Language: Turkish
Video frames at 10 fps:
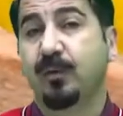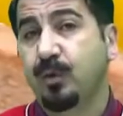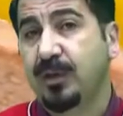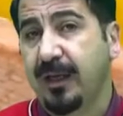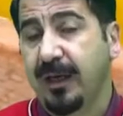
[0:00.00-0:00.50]

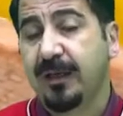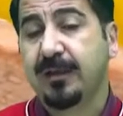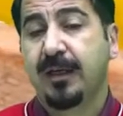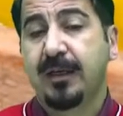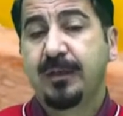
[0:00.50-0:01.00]
düşerek
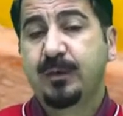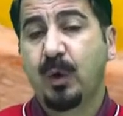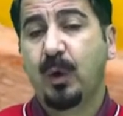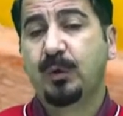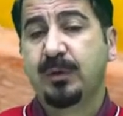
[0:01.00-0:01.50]

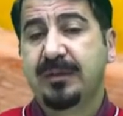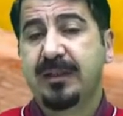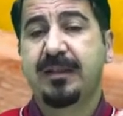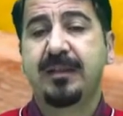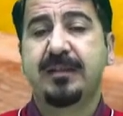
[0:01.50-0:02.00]
son
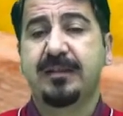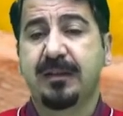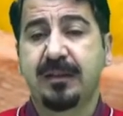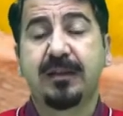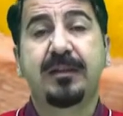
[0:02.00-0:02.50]
8
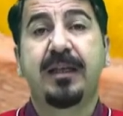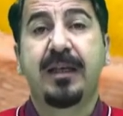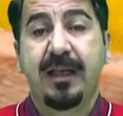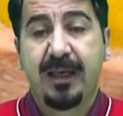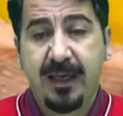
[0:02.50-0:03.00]
yılın
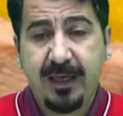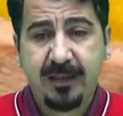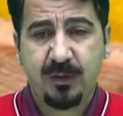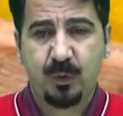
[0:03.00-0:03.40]
en